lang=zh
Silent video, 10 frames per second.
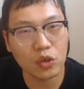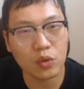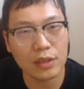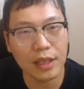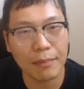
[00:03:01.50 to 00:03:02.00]

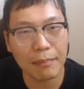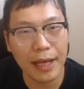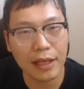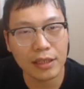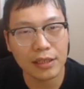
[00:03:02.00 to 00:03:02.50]
出子很
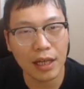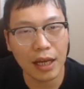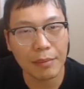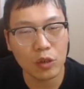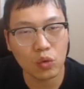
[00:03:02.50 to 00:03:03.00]
慢，象
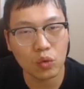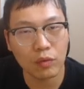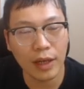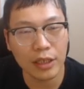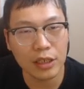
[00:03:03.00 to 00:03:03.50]
还没出，
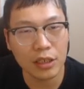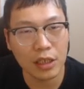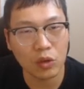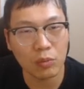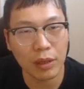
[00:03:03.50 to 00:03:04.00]
王一车
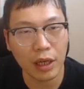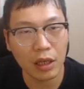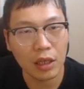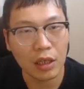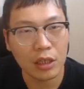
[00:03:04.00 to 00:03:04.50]
也动不了，
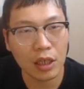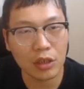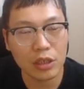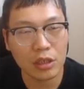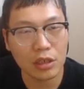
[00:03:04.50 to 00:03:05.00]
然
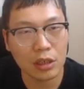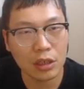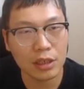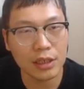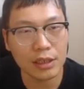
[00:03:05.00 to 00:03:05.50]
后只是
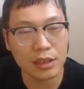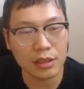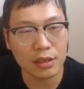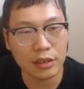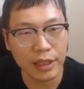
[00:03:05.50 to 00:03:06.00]
一些
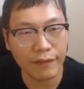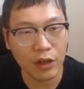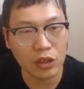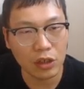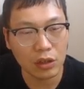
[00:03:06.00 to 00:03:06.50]
棋子正在
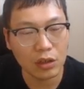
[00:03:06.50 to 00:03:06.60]
防守。